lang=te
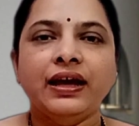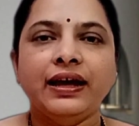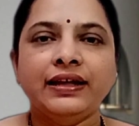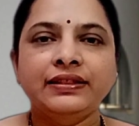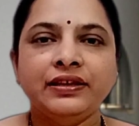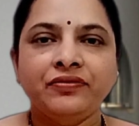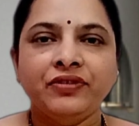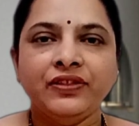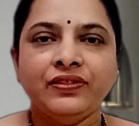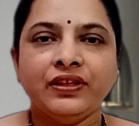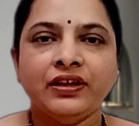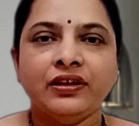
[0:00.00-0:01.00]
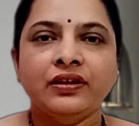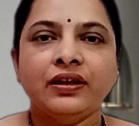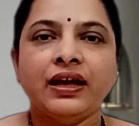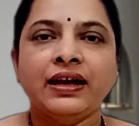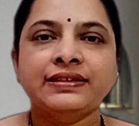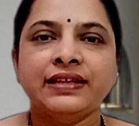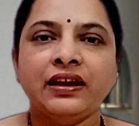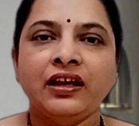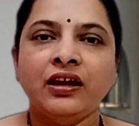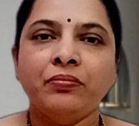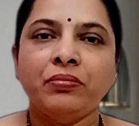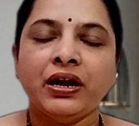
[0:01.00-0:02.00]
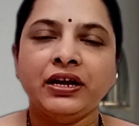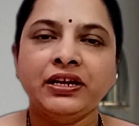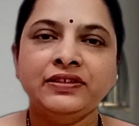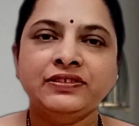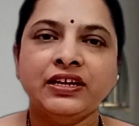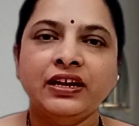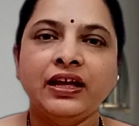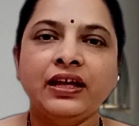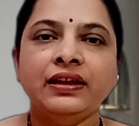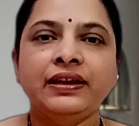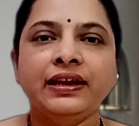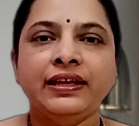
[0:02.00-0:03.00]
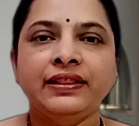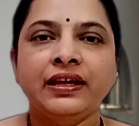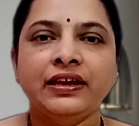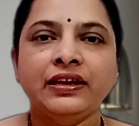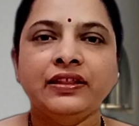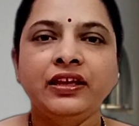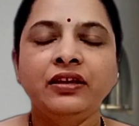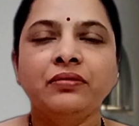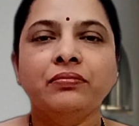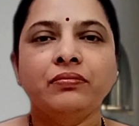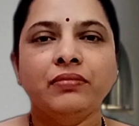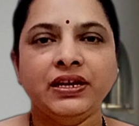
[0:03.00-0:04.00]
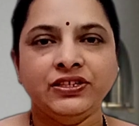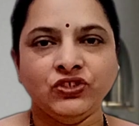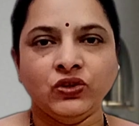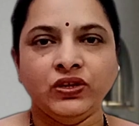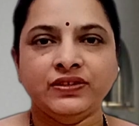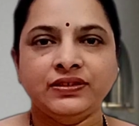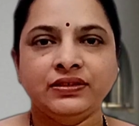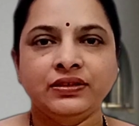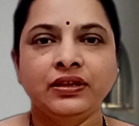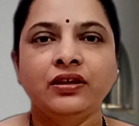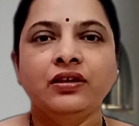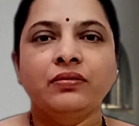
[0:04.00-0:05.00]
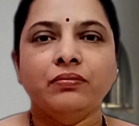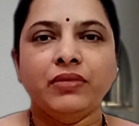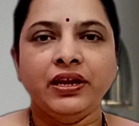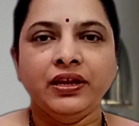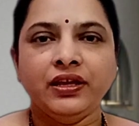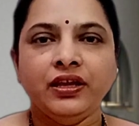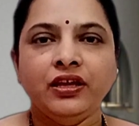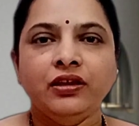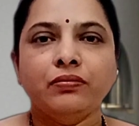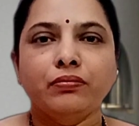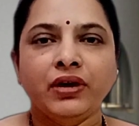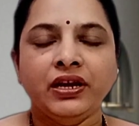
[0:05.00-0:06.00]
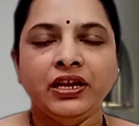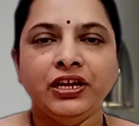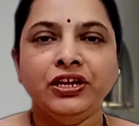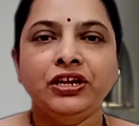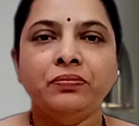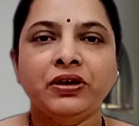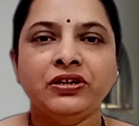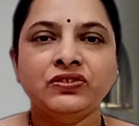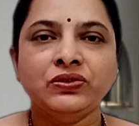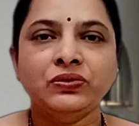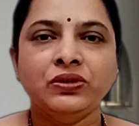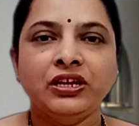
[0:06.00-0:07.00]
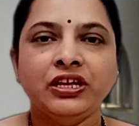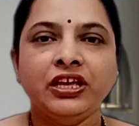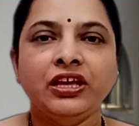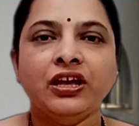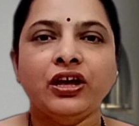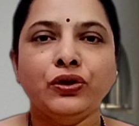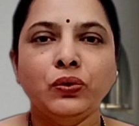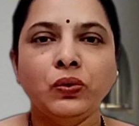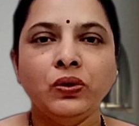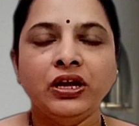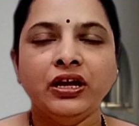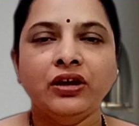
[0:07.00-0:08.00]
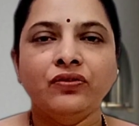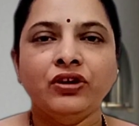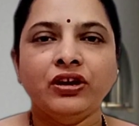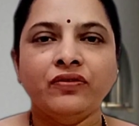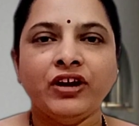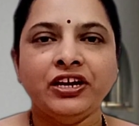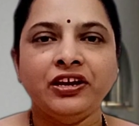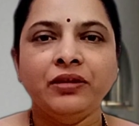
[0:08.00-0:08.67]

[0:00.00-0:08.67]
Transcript: ఆ తర్వాత ఆ సలహా పాటించాలా లేదా అన్నది మన చాయిస్ మనకి మన ఇంటి పరిస్థితులకి అనుకూలంగా ఉన్న వాటిని